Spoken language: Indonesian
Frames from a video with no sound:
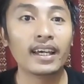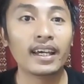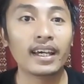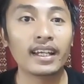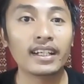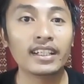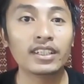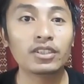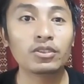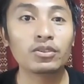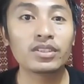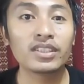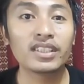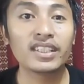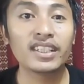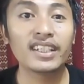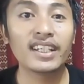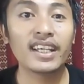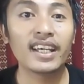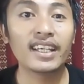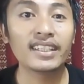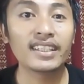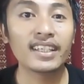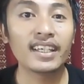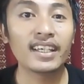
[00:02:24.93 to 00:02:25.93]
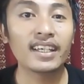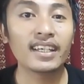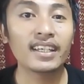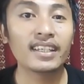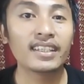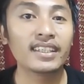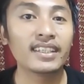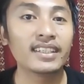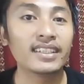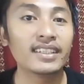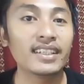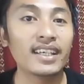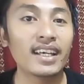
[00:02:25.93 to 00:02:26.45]
Hal itu setidaknya
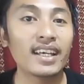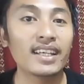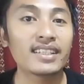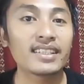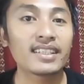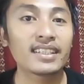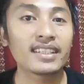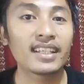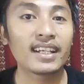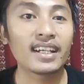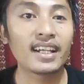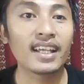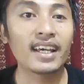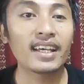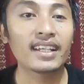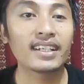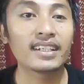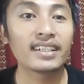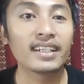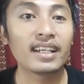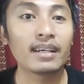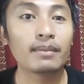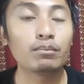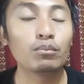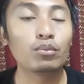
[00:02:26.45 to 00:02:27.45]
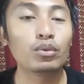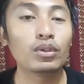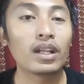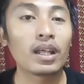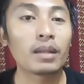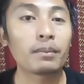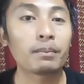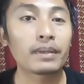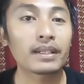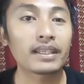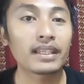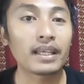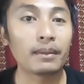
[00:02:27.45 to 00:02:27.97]
hingga setelah 6
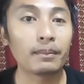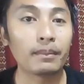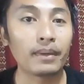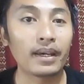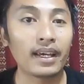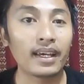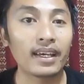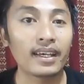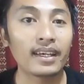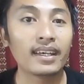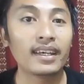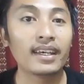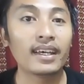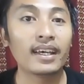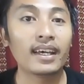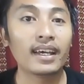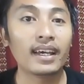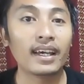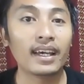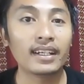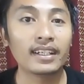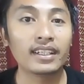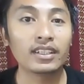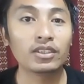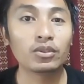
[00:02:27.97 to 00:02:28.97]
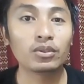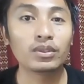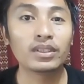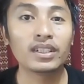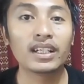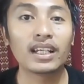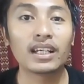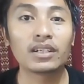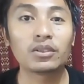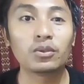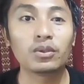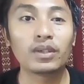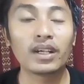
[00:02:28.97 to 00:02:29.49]
bulan pertama, hal itu
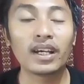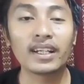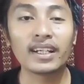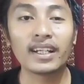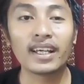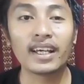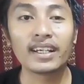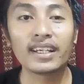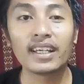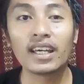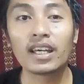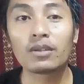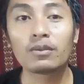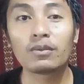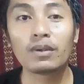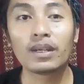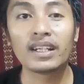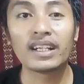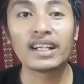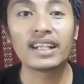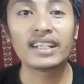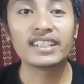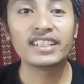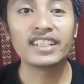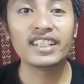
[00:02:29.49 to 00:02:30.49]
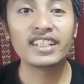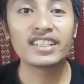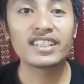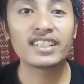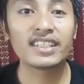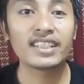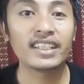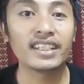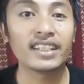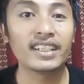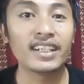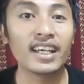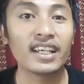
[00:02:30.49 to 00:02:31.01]
dilakukan agar warna jeans
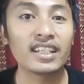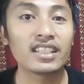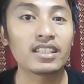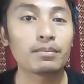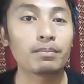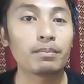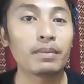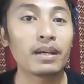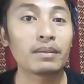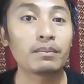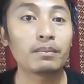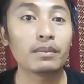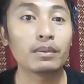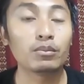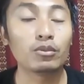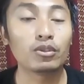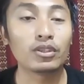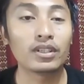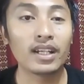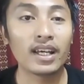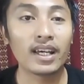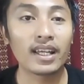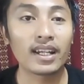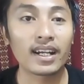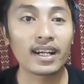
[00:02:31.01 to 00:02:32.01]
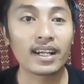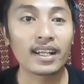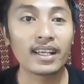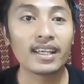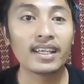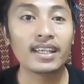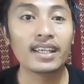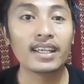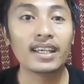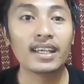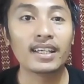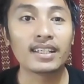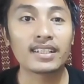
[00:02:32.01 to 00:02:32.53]
tidak cepat memudar.
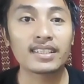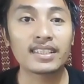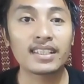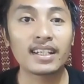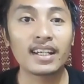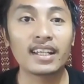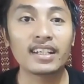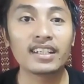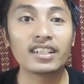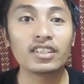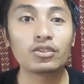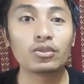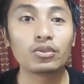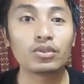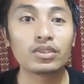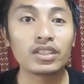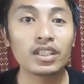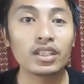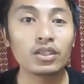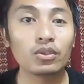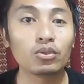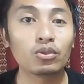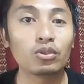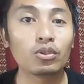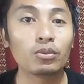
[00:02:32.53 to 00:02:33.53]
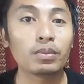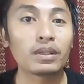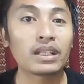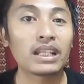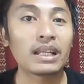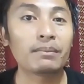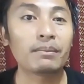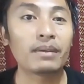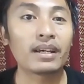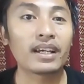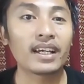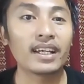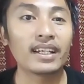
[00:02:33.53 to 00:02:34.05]
Setelah dicuci untuk
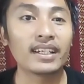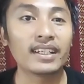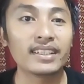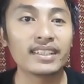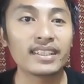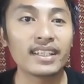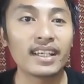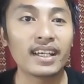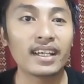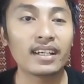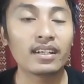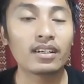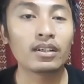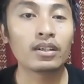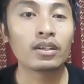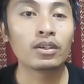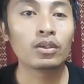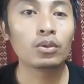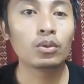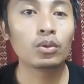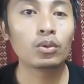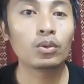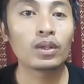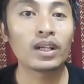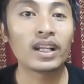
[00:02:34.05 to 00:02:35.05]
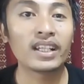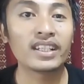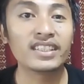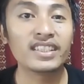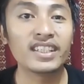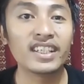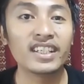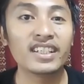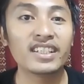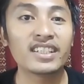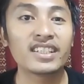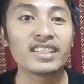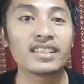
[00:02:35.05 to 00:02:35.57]
pertama kalinya, ukuran
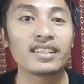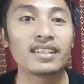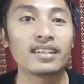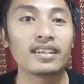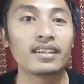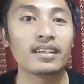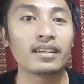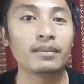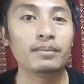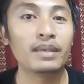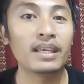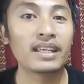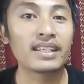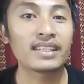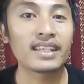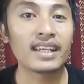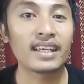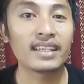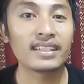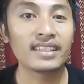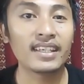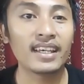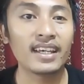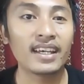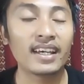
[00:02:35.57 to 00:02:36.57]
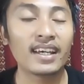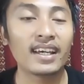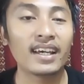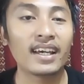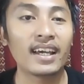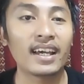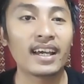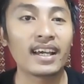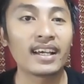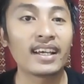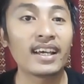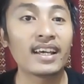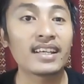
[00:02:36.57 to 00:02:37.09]
jeans biasanya
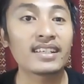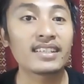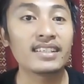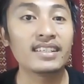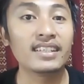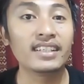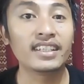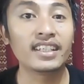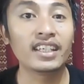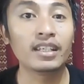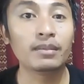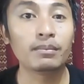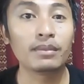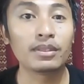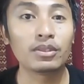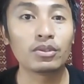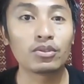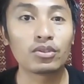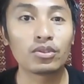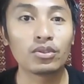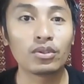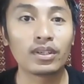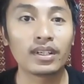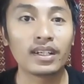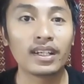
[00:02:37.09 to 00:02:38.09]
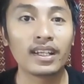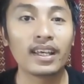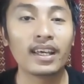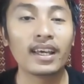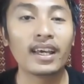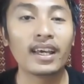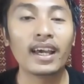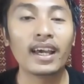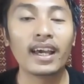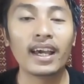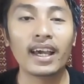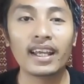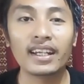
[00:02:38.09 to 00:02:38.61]
agak sedikit menyusut.
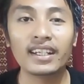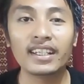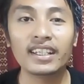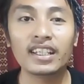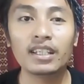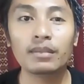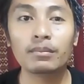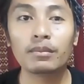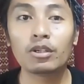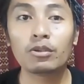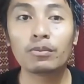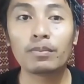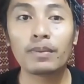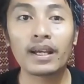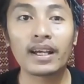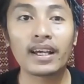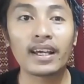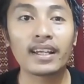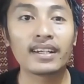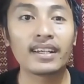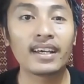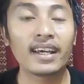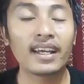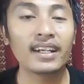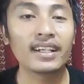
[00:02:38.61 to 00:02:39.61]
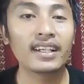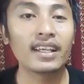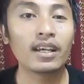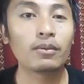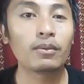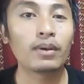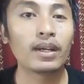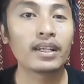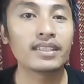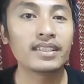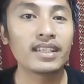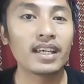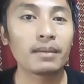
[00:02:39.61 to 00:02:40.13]
Hal ini merupakan hal
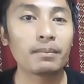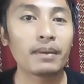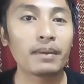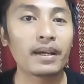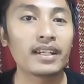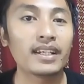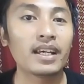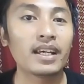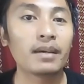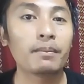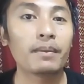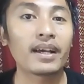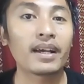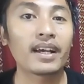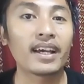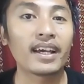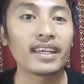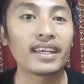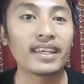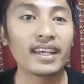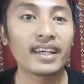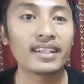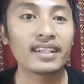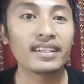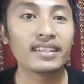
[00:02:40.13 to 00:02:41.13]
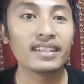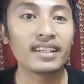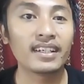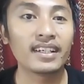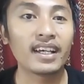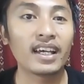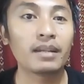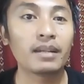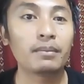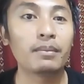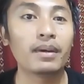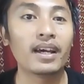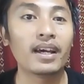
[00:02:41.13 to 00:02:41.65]
yang wajar pada pakaian
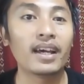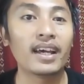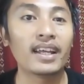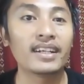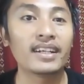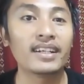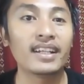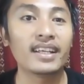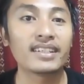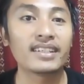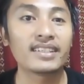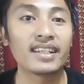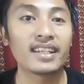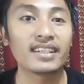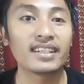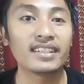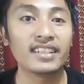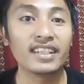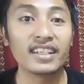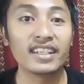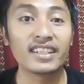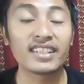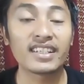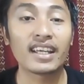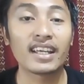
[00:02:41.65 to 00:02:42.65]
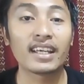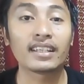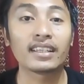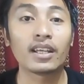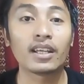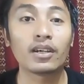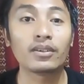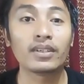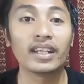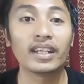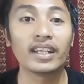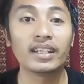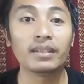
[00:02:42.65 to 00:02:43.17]
dengan bahan dasar jeans
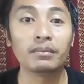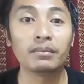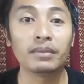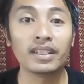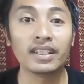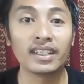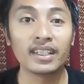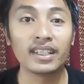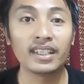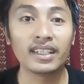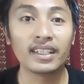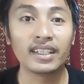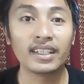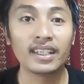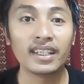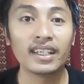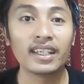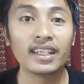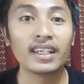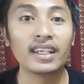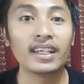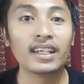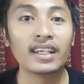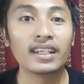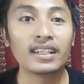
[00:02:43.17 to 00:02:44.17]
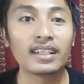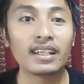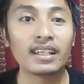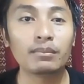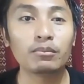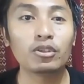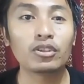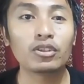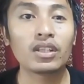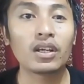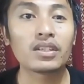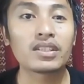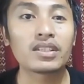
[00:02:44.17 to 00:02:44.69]
atau denim ini.
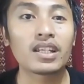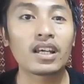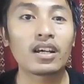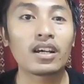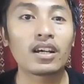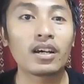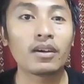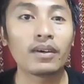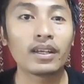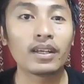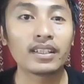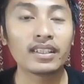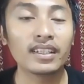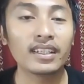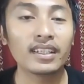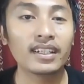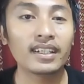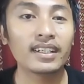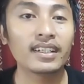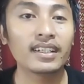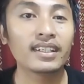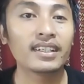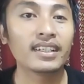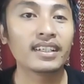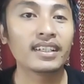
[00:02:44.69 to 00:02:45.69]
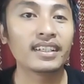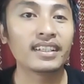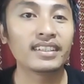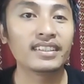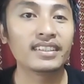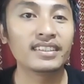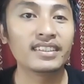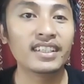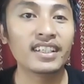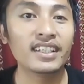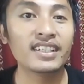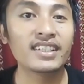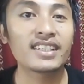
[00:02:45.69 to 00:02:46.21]
Namun tak usah khawatir,
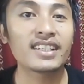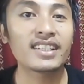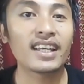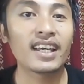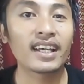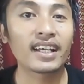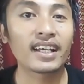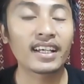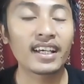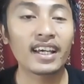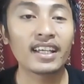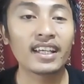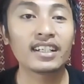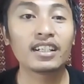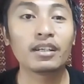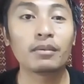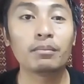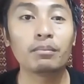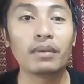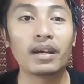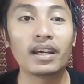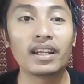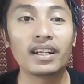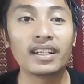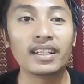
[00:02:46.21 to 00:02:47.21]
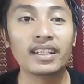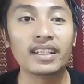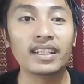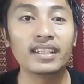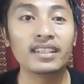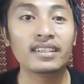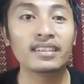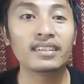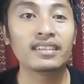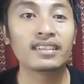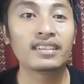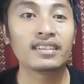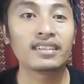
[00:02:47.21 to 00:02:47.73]
jeans akan
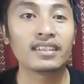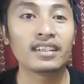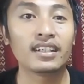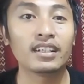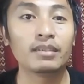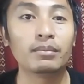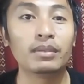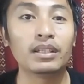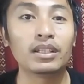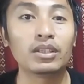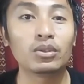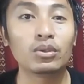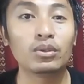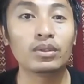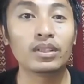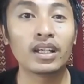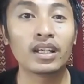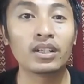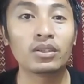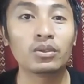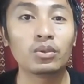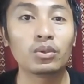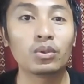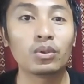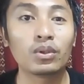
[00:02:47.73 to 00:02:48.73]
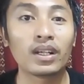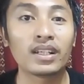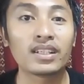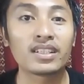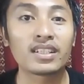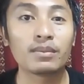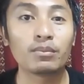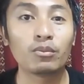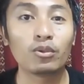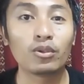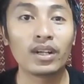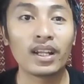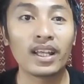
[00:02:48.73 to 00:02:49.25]
kembali ke bentuk dan ukuran
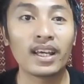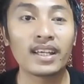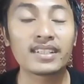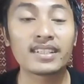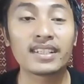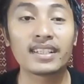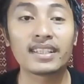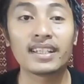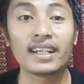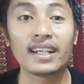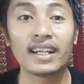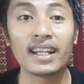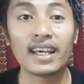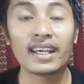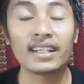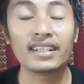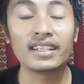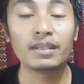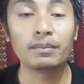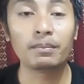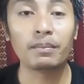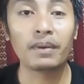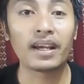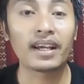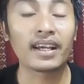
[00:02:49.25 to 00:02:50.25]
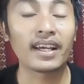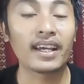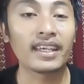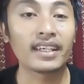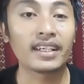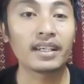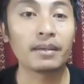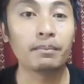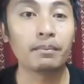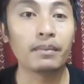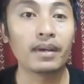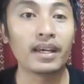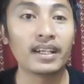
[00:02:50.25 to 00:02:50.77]
semula setelah dipakai
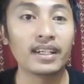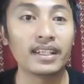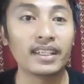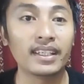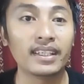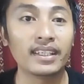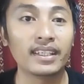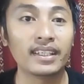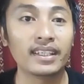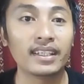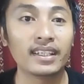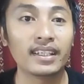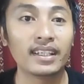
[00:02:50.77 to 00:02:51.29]
kembali.